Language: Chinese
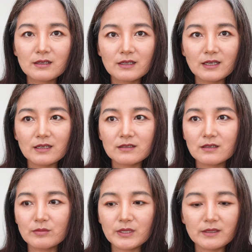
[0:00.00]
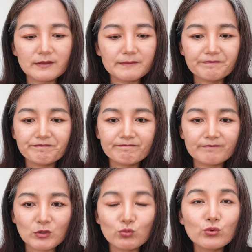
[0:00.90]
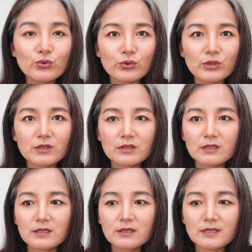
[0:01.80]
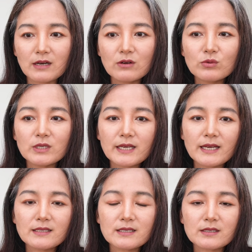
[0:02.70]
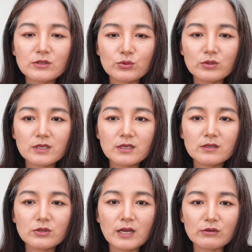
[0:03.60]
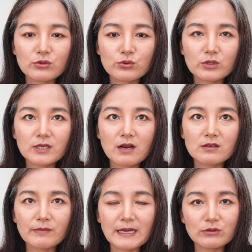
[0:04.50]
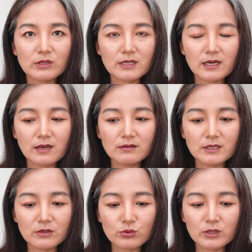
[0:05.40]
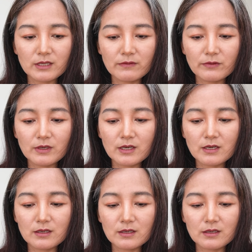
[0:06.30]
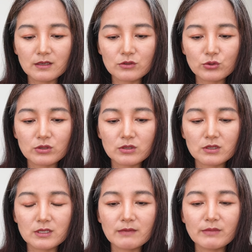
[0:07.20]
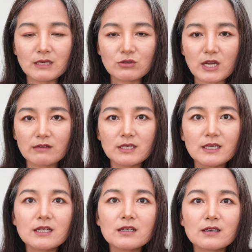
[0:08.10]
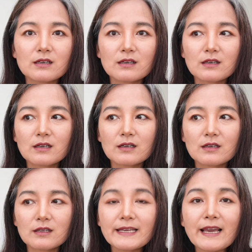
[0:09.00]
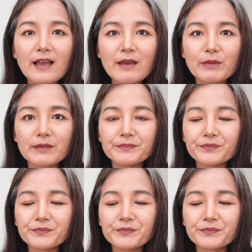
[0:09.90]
哎，特别嗯无语。然后我一看这个这个老师说他二十八岁，他刚结束了一一个就是时间比较长的一个。恋爱嘛，